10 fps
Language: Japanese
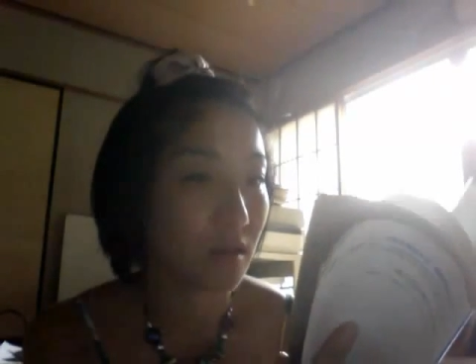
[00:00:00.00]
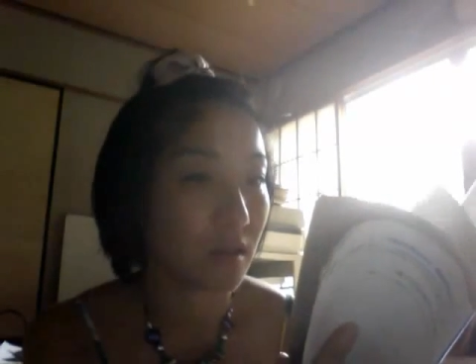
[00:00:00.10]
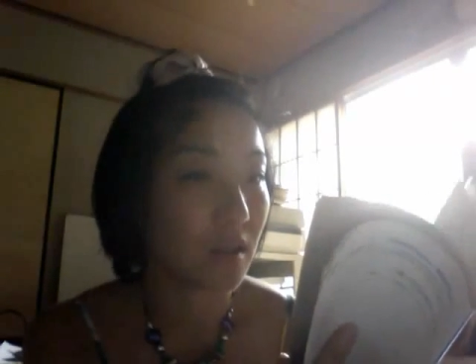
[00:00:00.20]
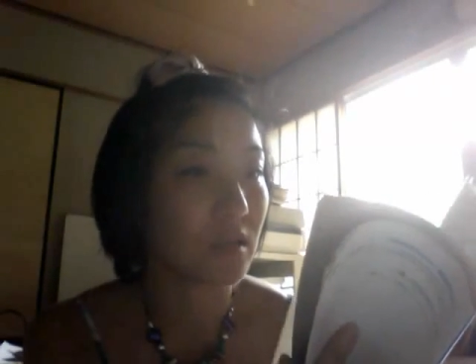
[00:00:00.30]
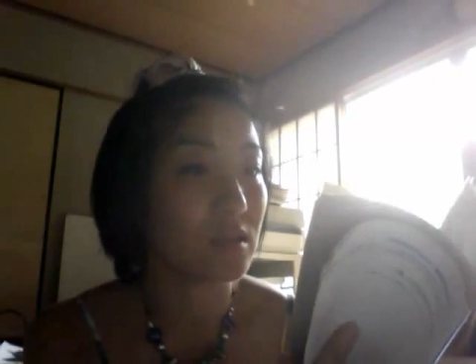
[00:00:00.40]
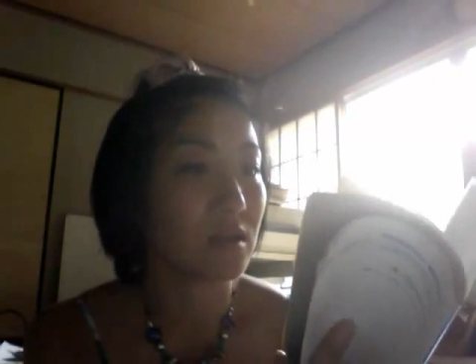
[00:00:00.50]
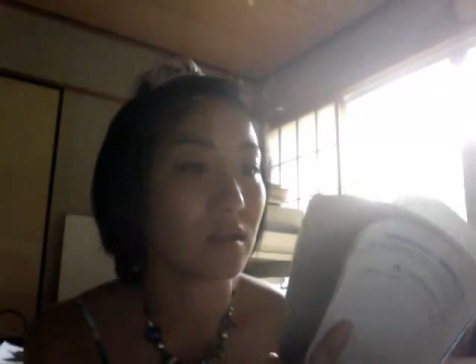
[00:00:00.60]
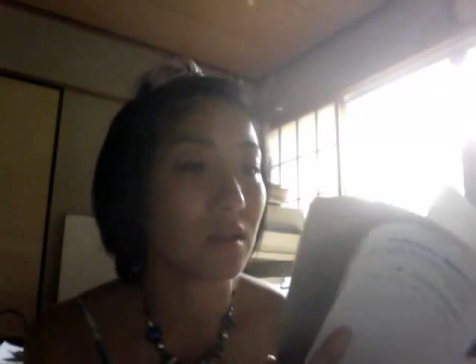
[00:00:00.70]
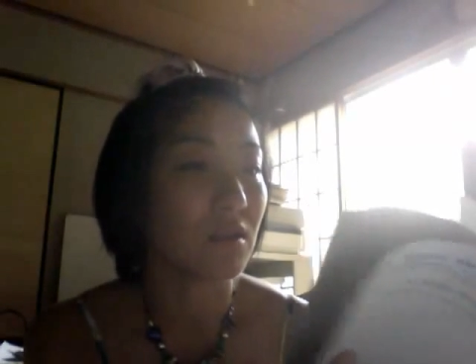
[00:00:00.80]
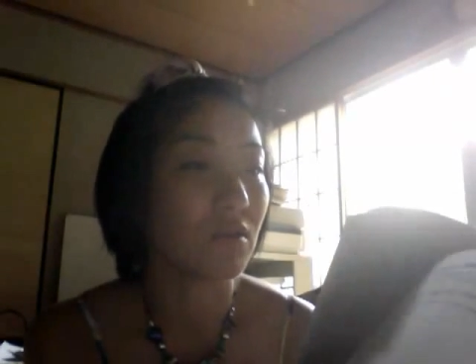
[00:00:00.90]
歴史観
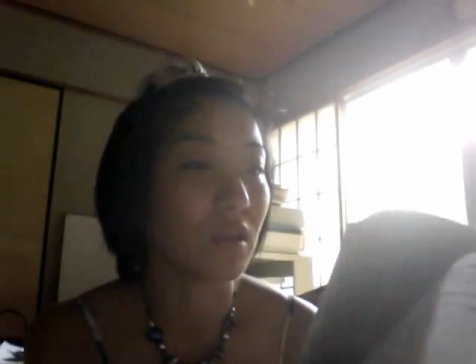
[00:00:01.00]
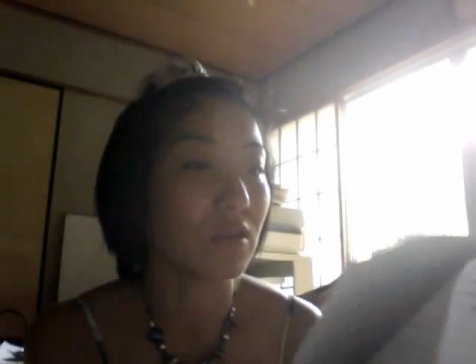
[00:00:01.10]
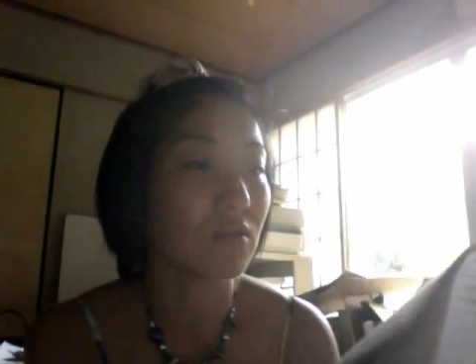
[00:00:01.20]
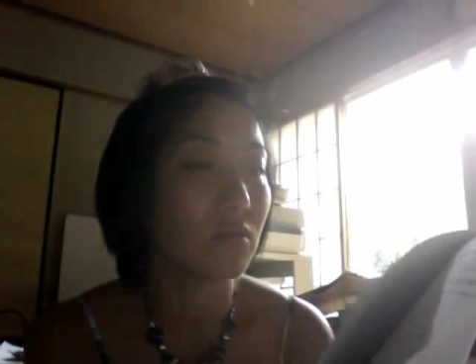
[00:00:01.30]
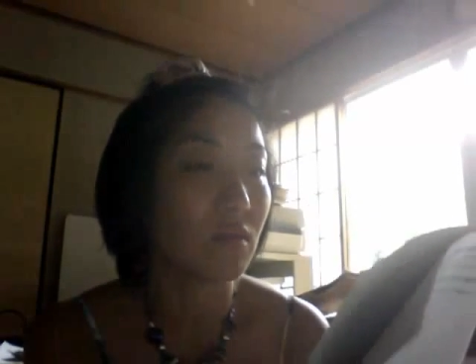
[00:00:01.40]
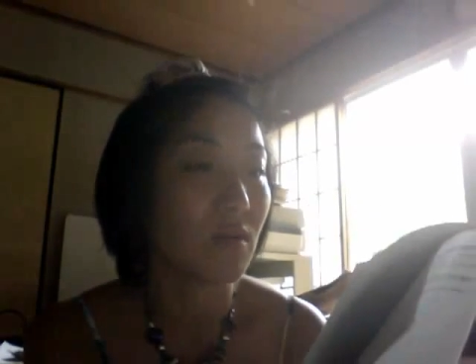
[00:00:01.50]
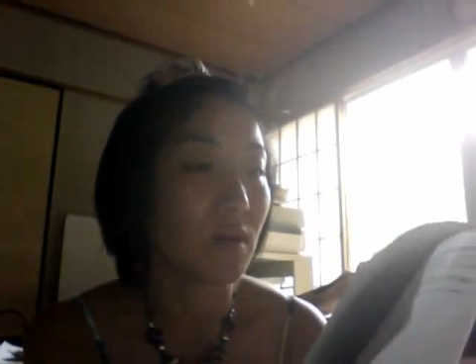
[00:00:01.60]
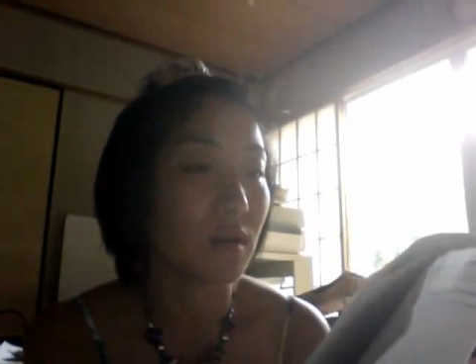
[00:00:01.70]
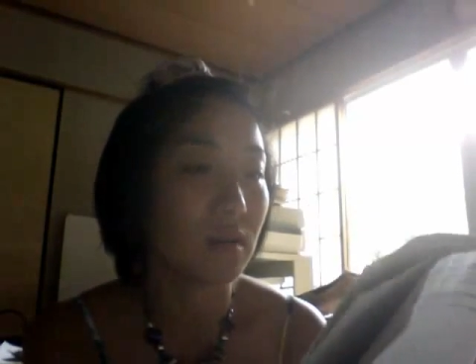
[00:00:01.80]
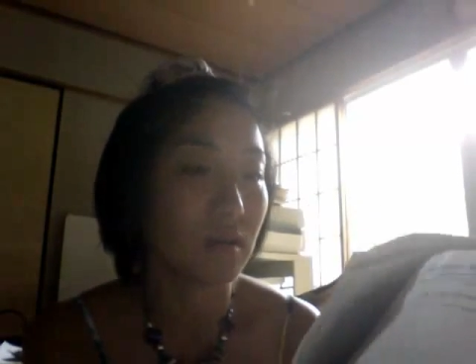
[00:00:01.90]
なのねというのが分
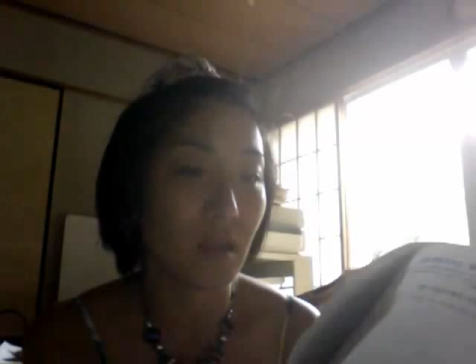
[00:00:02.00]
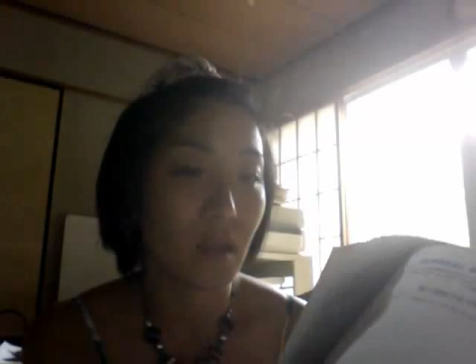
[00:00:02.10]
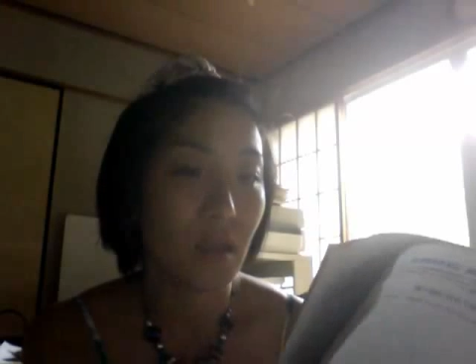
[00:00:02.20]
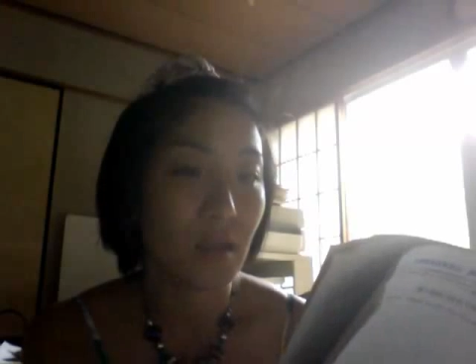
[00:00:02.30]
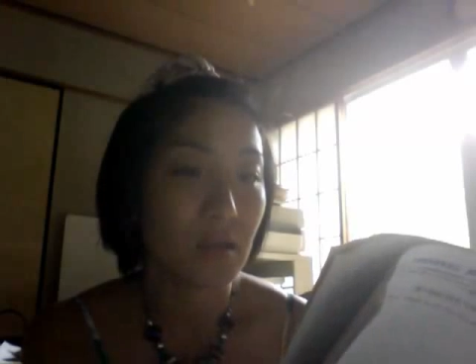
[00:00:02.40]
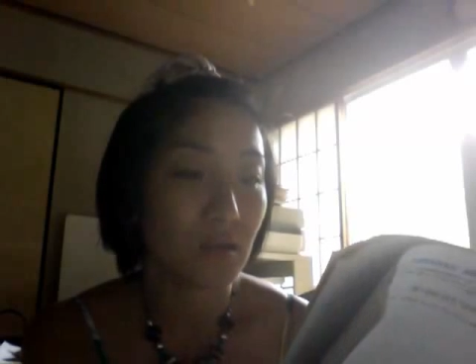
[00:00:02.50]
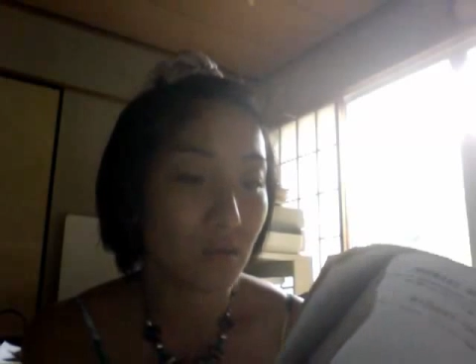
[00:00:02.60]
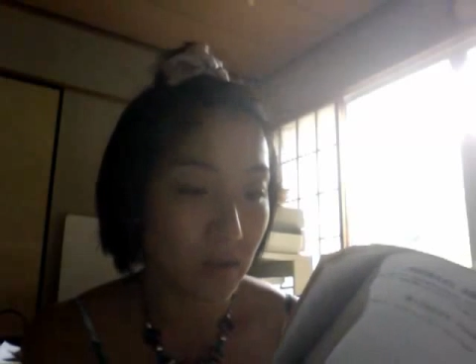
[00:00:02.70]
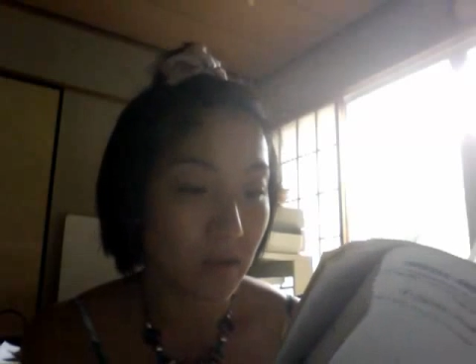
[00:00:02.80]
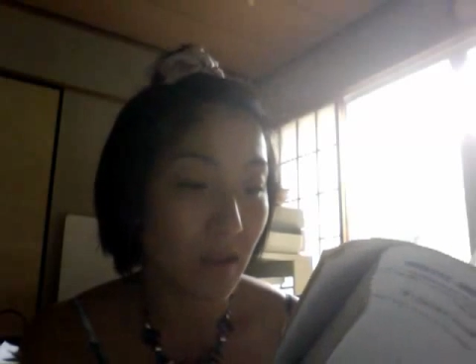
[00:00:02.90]
かってよ
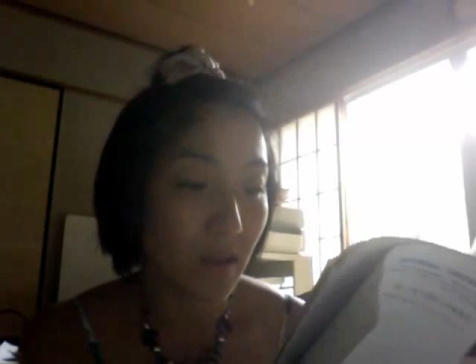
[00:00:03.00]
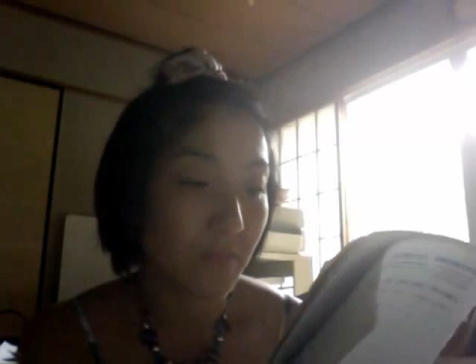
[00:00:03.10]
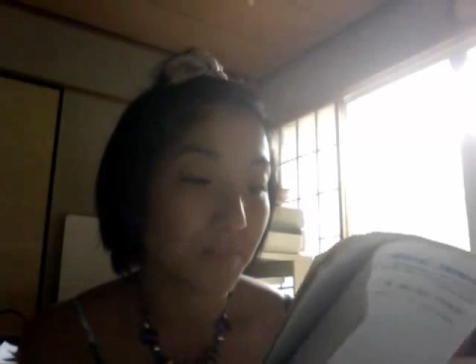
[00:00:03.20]
かった。